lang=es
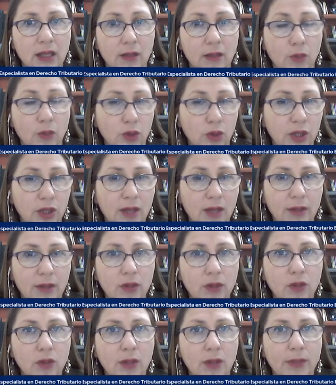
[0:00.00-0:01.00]
podría haber
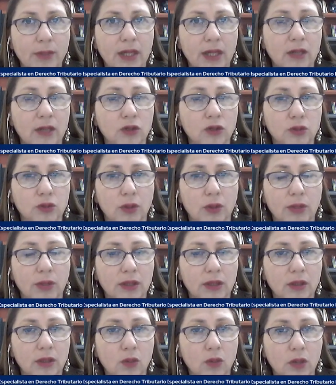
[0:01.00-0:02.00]
una para el
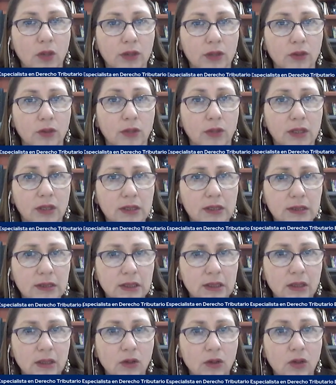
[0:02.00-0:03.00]

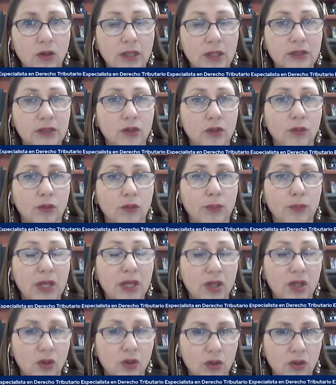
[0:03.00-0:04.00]
2024-25, que son
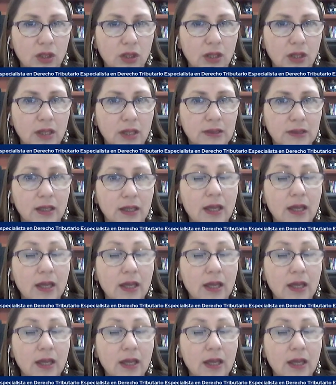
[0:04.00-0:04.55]
periódicas